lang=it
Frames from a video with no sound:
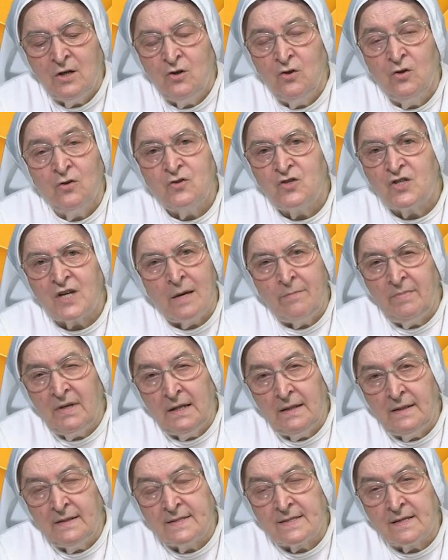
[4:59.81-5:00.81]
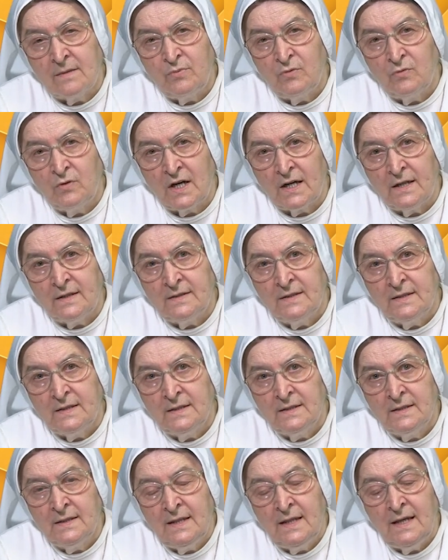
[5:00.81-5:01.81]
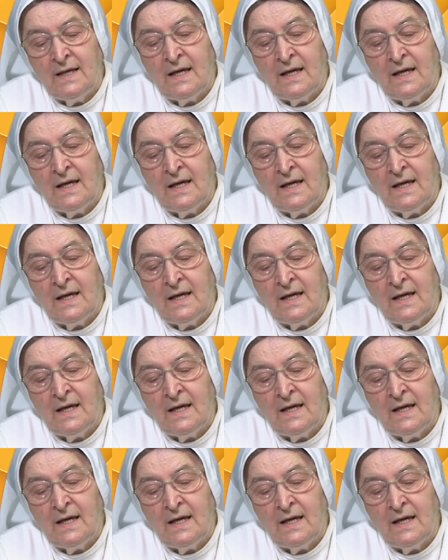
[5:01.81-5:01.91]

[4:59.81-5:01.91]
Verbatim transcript: Non c'è bellezza più grande.